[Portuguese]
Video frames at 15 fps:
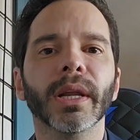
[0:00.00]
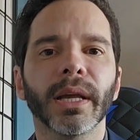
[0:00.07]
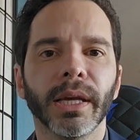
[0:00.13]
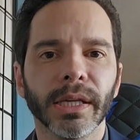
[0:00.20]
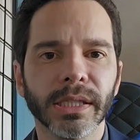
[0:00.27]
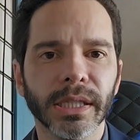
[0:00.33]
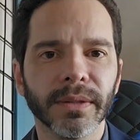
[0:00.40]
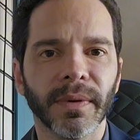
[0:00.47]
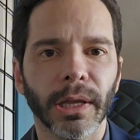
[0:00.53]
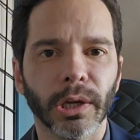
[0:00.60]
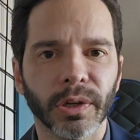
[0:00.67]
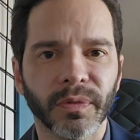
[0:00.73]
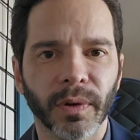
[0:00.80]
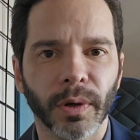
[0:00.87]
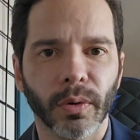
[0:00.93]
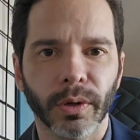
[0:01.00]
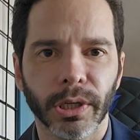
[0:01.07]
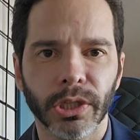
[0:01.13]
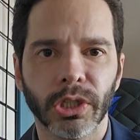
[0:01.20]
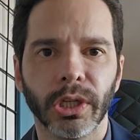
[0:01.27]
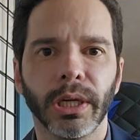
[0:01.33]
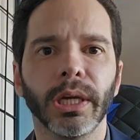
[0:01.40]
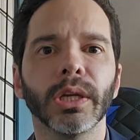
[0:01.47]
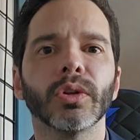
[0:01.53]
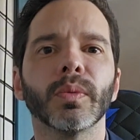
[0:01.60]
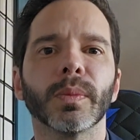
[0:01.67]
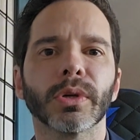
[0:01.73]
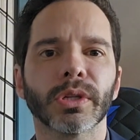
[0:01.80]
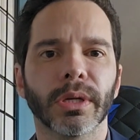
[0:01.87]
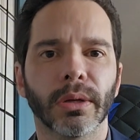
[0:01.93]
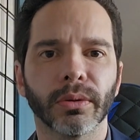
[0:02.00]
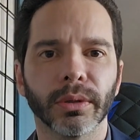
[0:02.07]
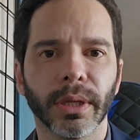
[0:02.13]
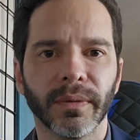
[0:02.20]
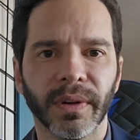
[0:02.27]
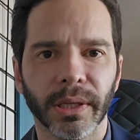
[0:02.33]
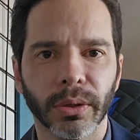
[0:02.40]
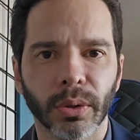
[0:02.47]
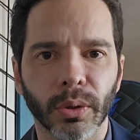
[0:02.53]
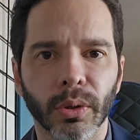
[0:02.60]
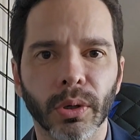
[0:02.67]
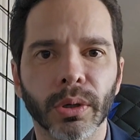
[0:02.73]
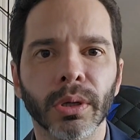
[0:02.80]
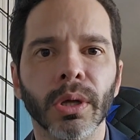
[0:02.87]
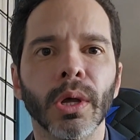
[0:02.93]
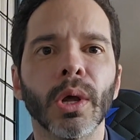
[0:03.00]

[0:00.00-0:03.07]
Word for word: Esse valor foi corrigido, o meu saldo devedor.